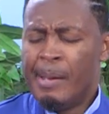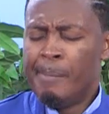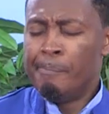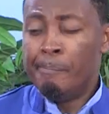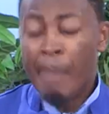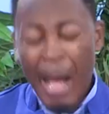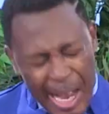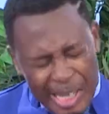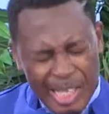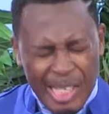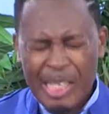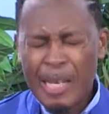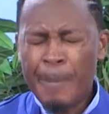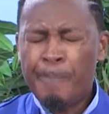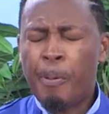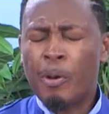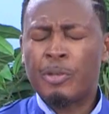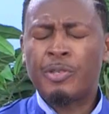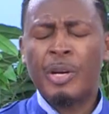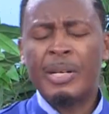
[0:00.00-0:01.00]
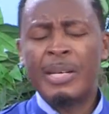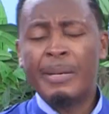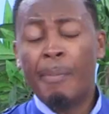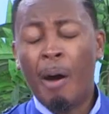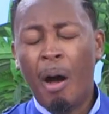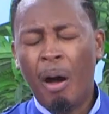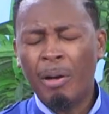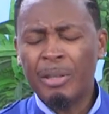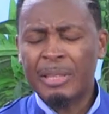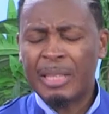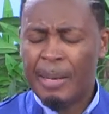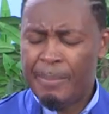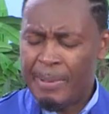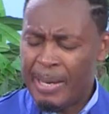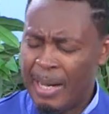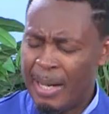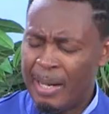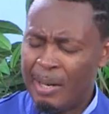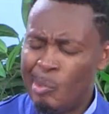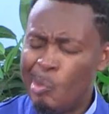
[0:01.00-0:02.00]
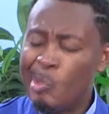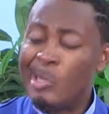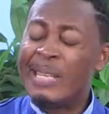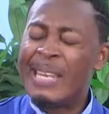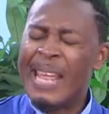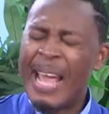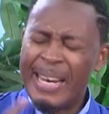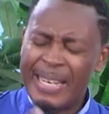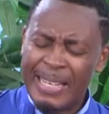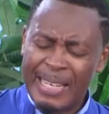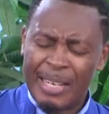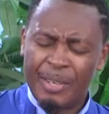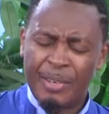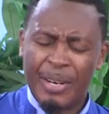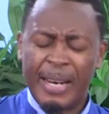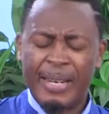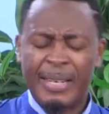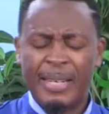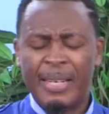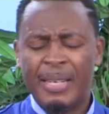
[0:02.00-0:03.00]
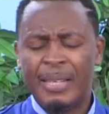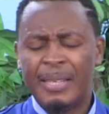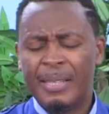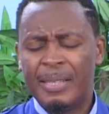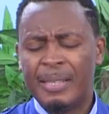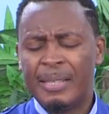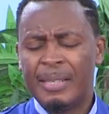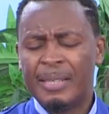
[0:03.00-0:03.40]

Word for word: Merci pour ce dimanche, et eh bien, le dernier de l'année